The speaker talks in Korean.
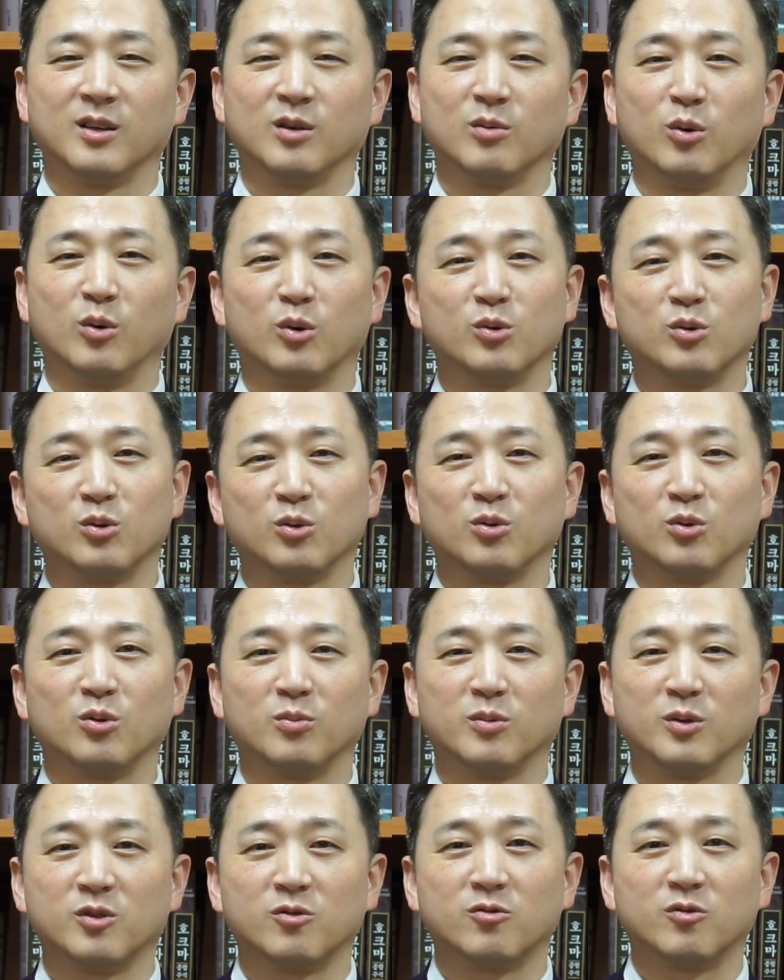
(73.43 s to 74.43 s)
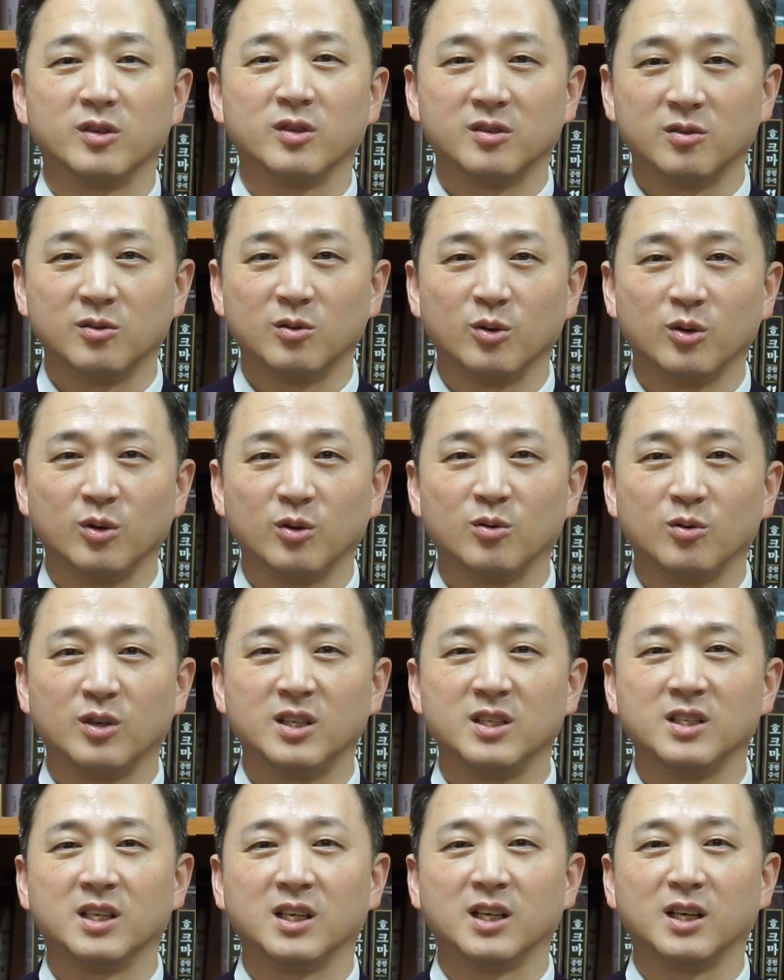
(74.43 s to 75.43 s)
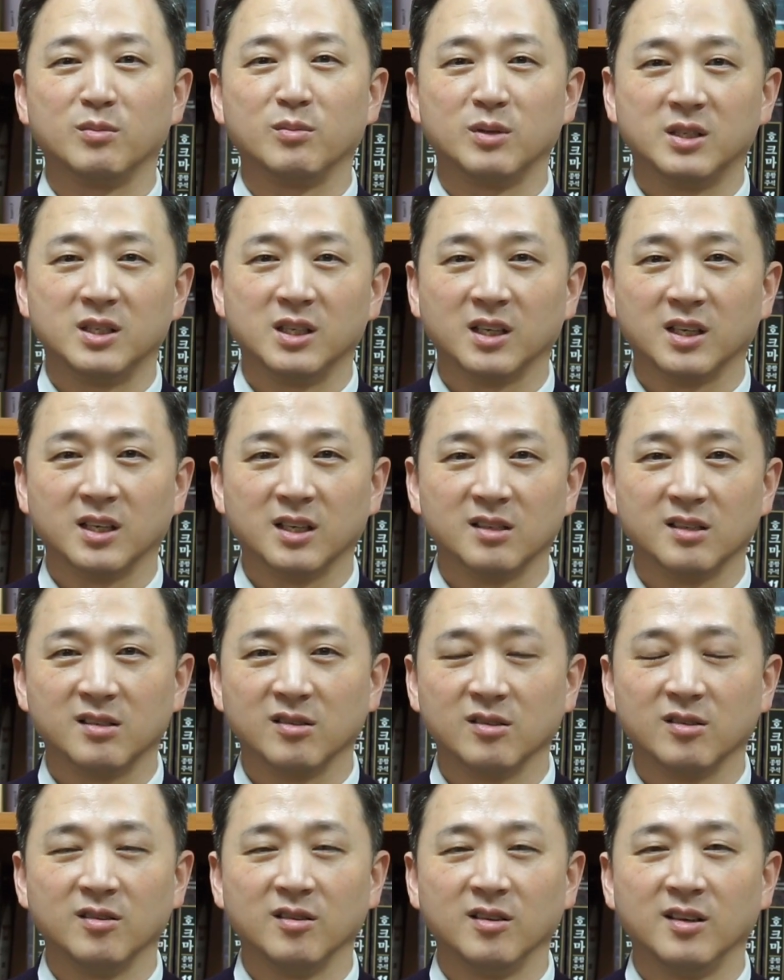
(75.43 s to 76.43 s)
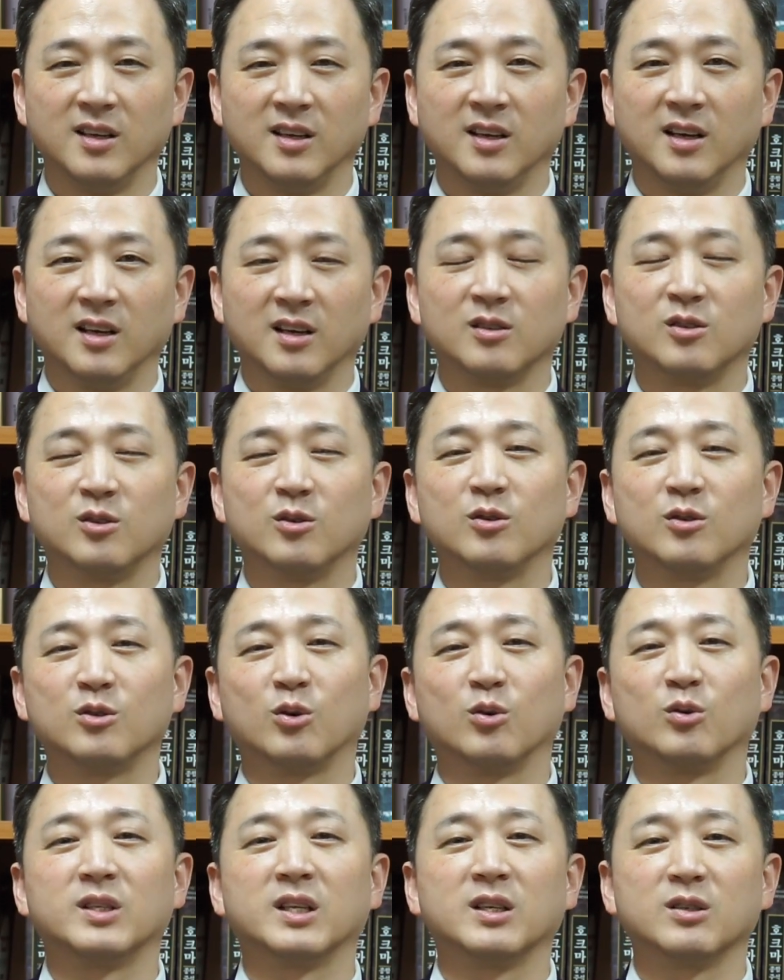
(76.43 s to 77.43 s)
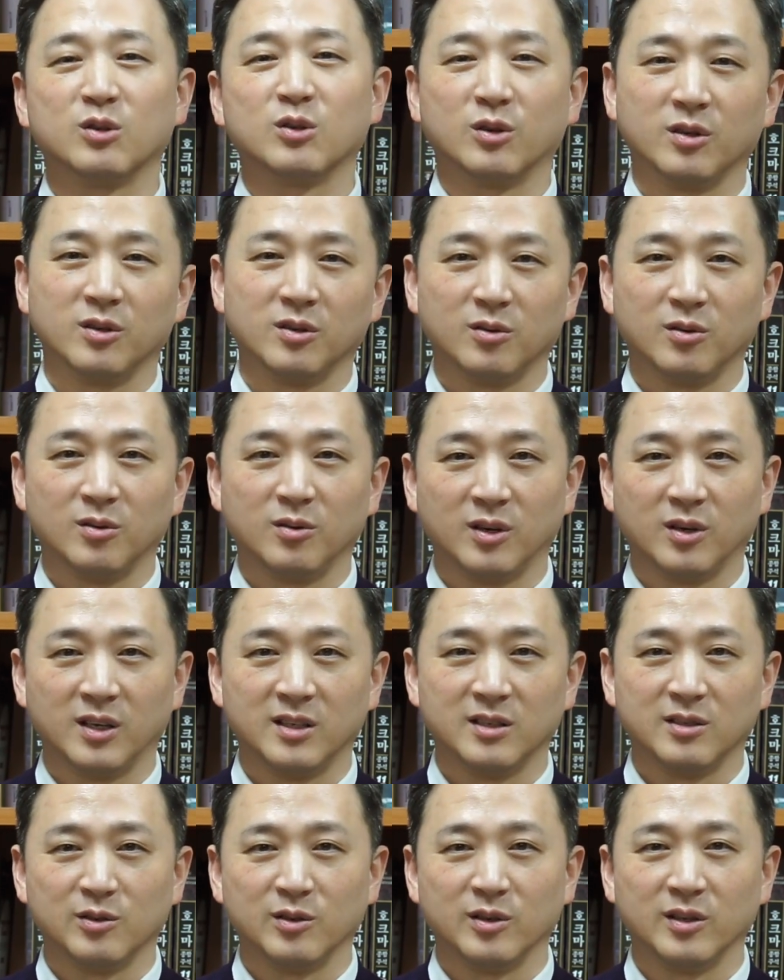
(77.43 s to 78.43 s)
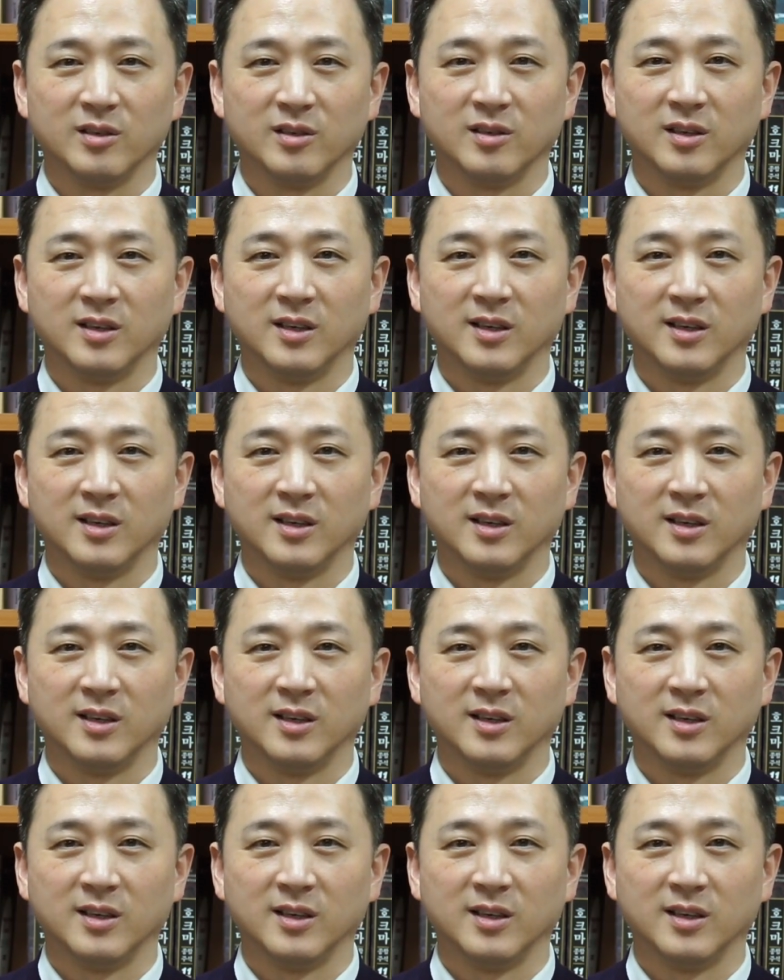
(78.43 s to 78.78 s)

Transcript: 뭐 어느 정도 뭐 스트레스도 있고 긴장감 있지 않겠어요? 아, 그거는 정상적인 거라는 거예요.